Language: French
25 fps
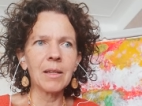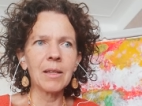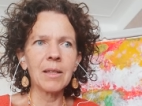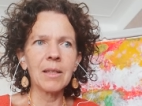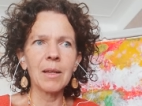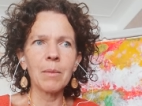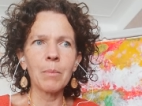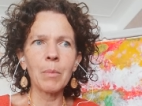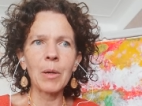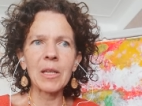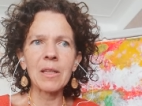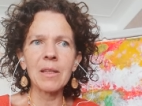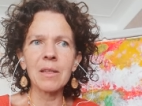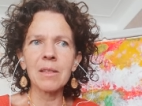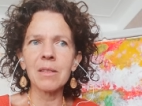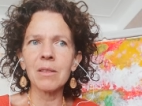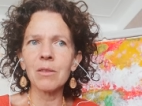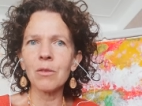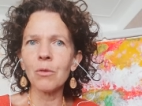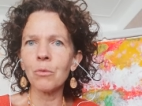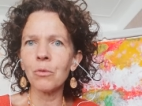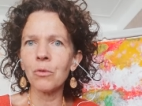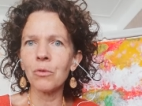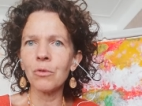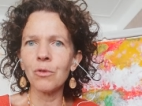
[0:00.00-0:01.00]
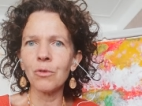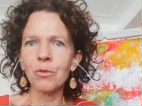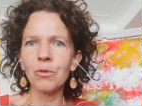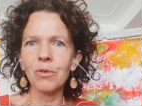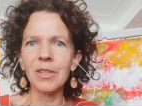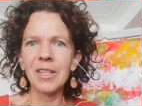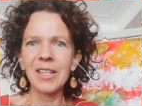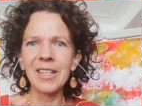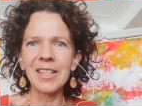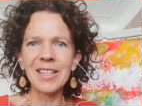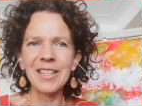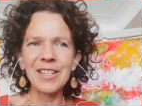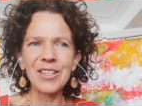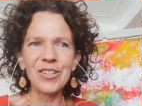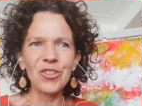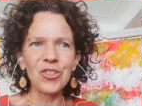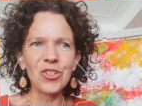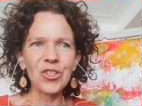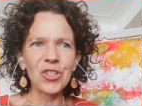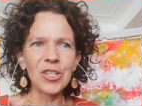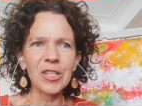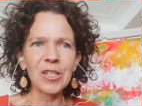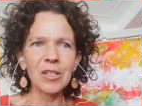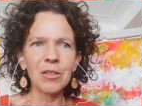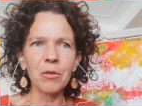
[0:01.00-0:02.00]
Il n'est pas question de
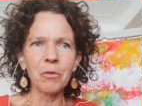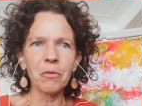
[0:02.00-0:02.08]
négliger,